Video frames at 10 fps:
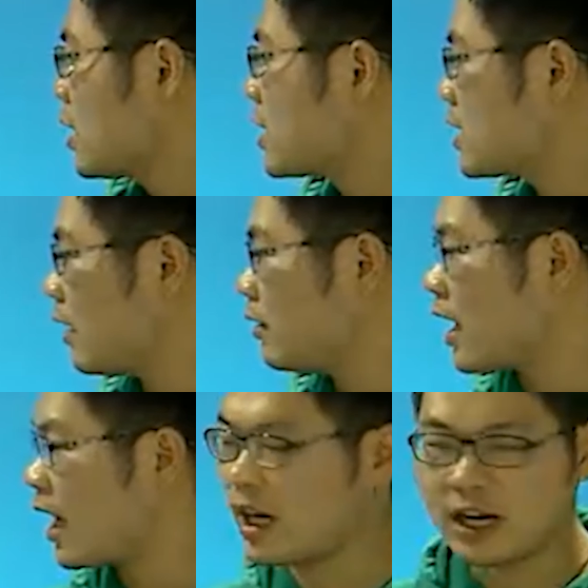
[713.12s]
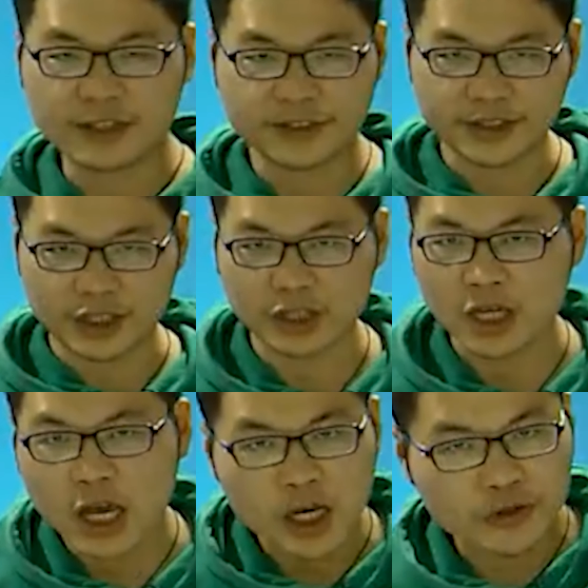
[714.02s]
生来横
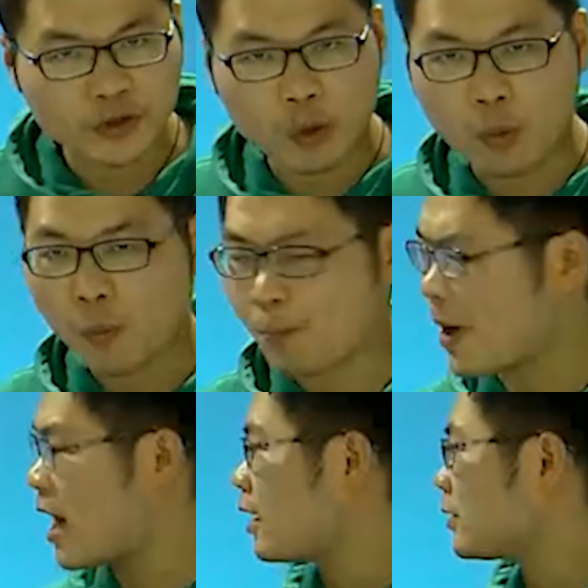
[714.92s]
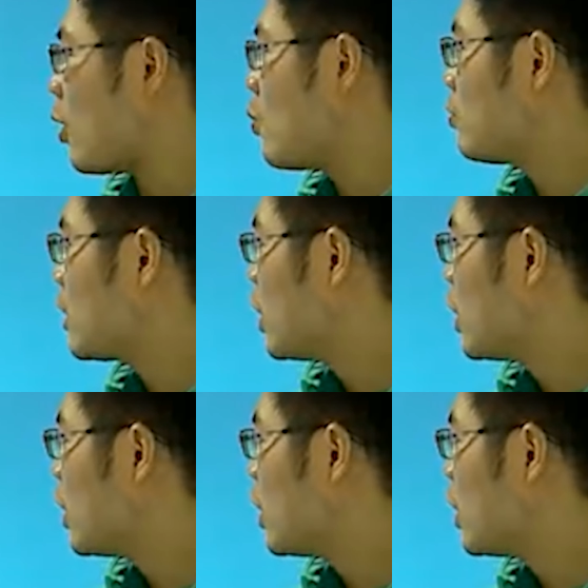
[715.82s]
行又霸道，